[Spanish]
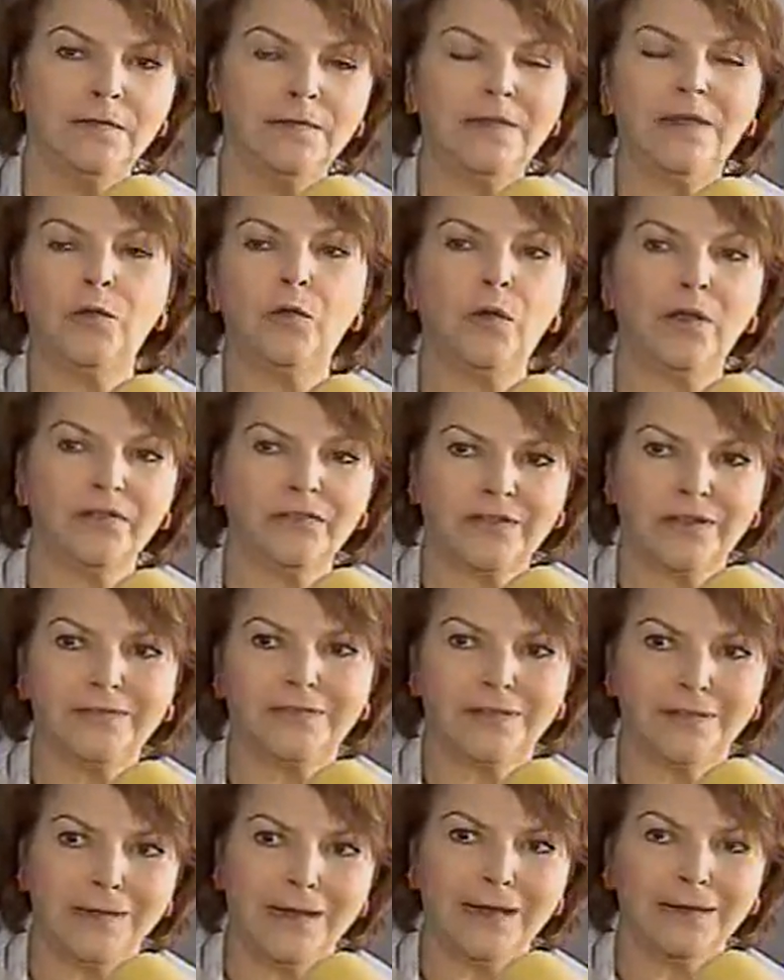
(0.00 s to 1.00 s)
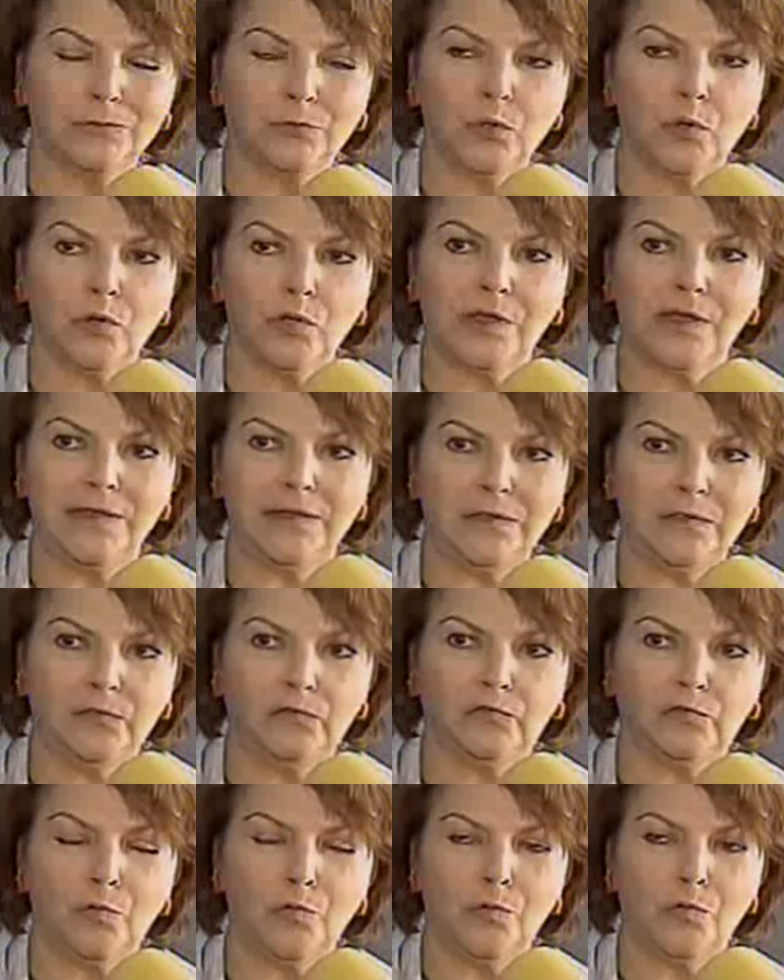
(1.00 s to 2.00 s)
de los asesinatos que
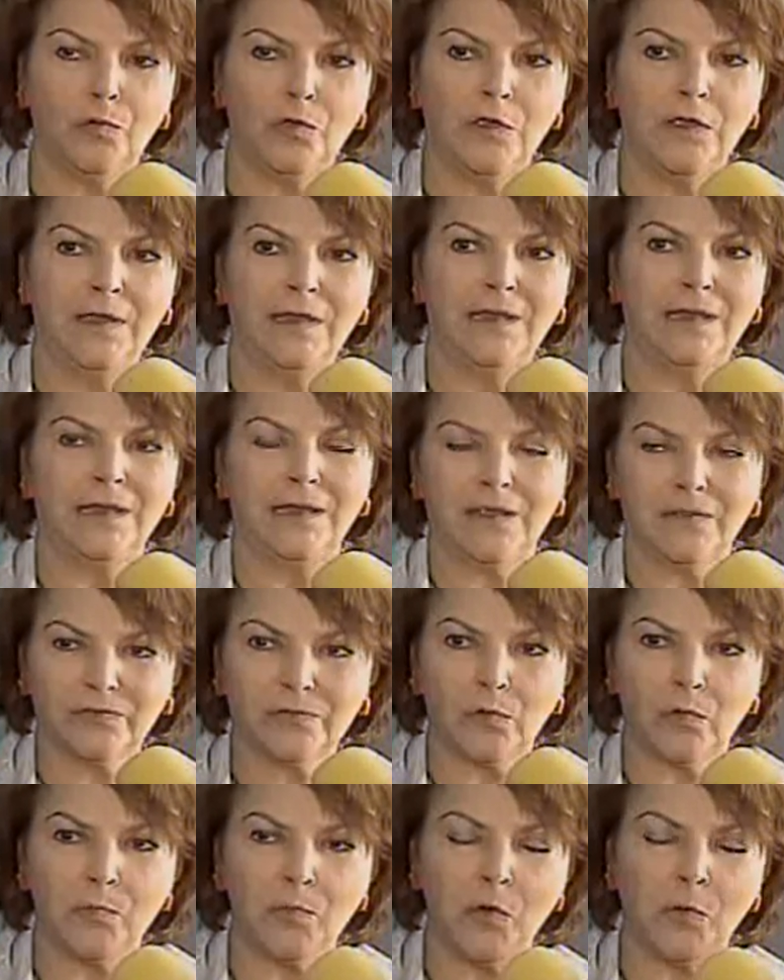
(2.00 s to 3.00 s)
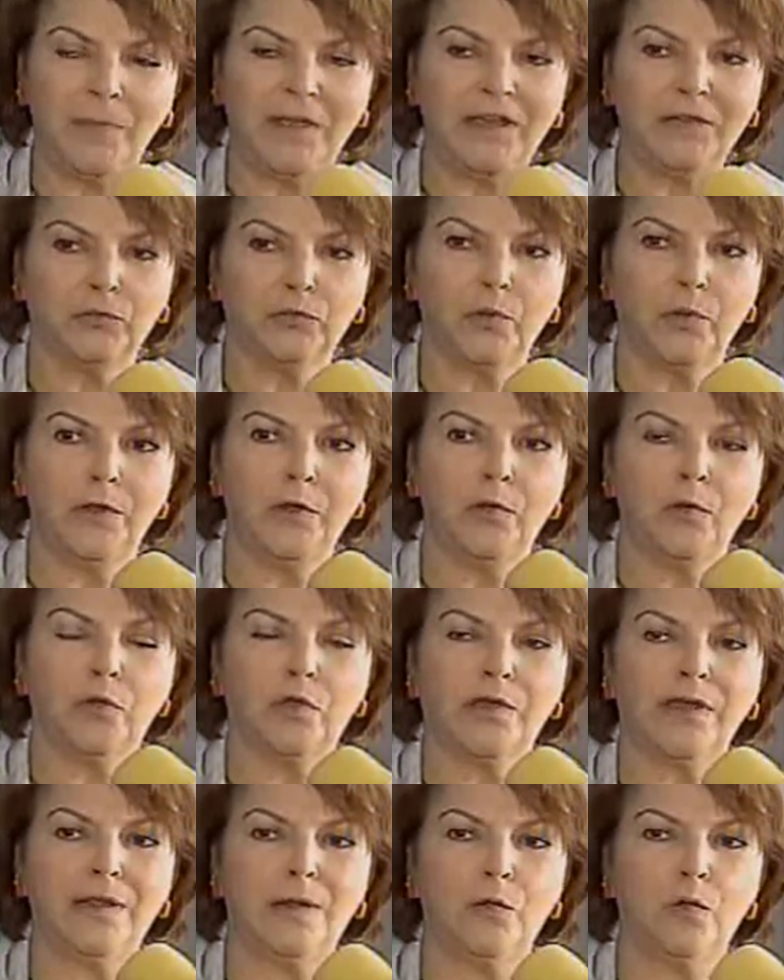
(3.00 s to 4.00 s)
hizo en esos momentos en
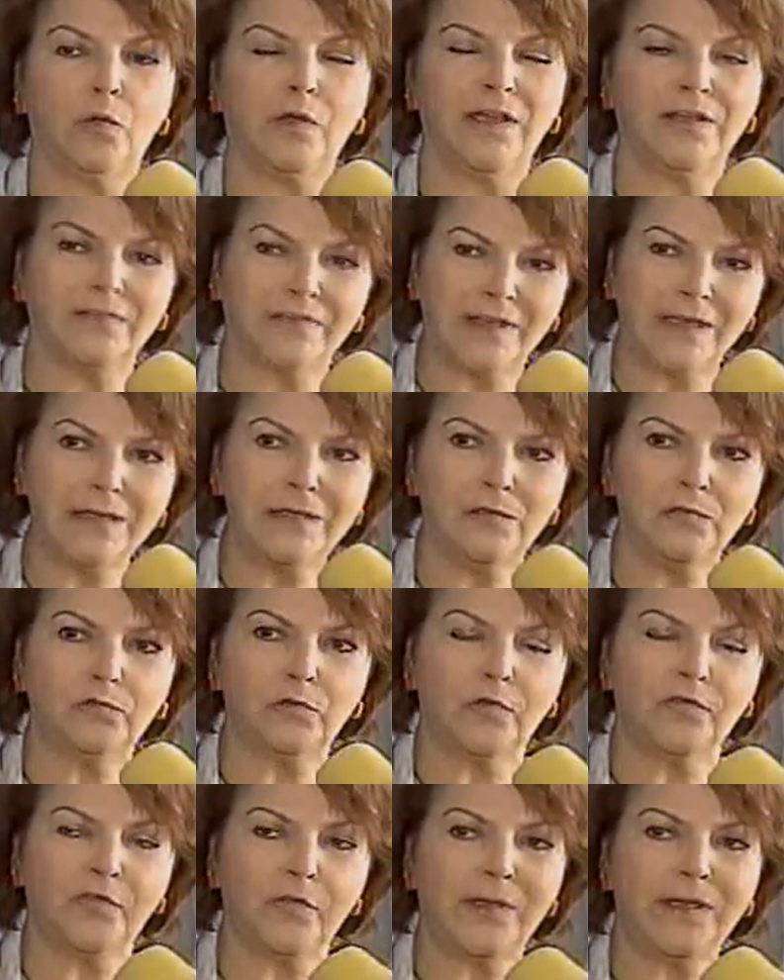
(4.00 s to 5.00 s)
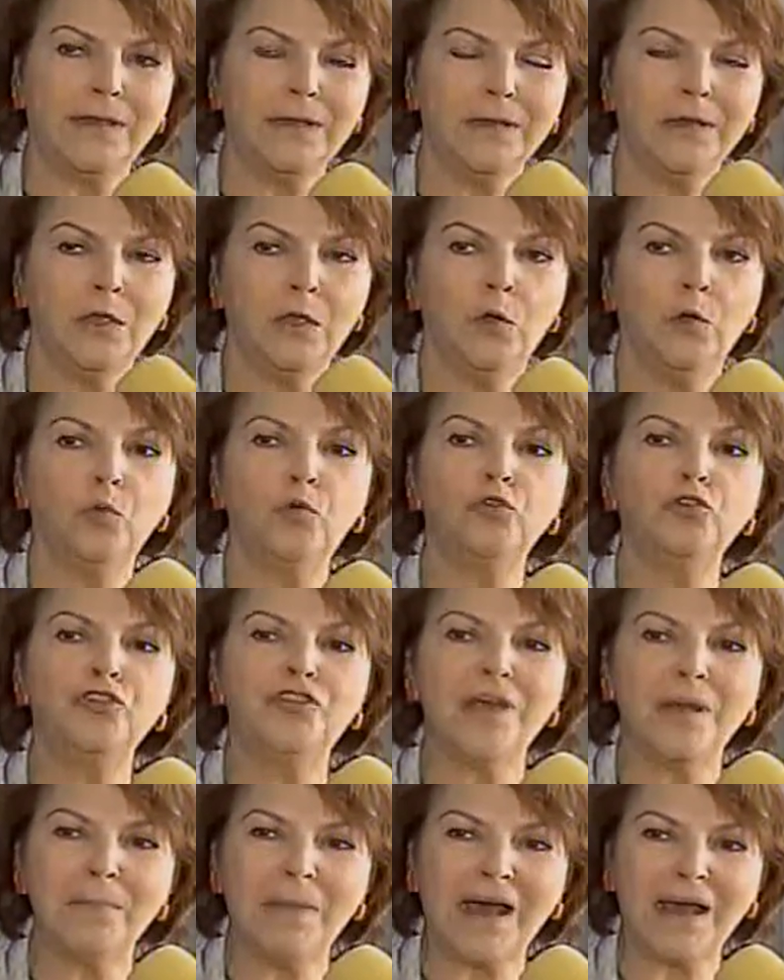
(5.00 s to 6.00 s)
los que lo que se hizo fue un
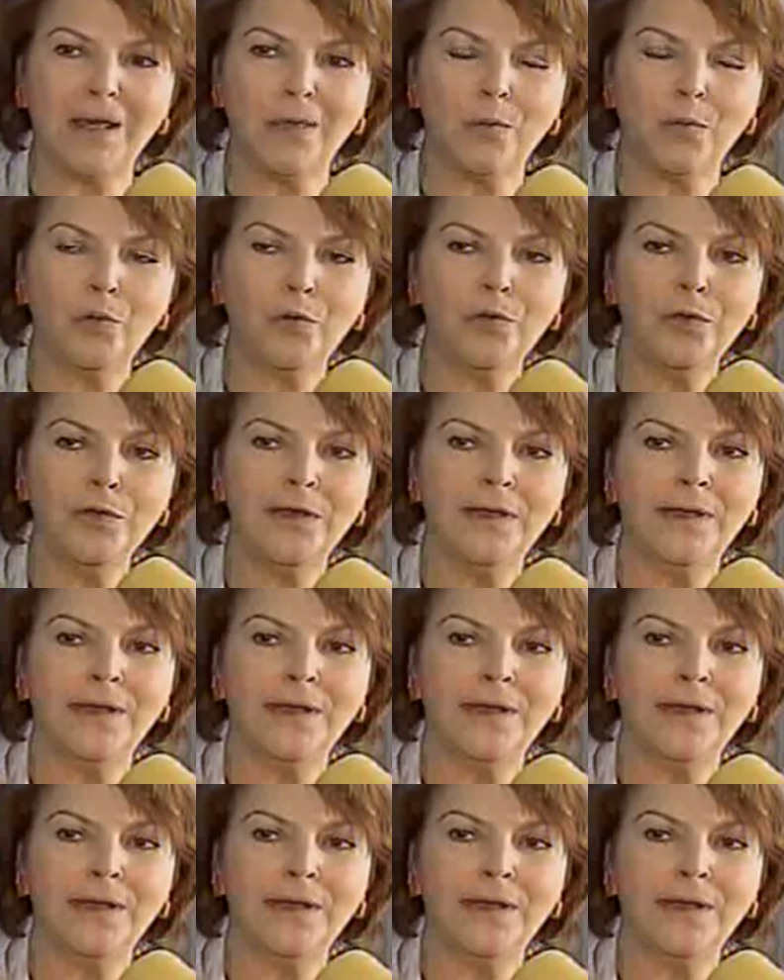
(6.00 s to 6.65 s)
llamado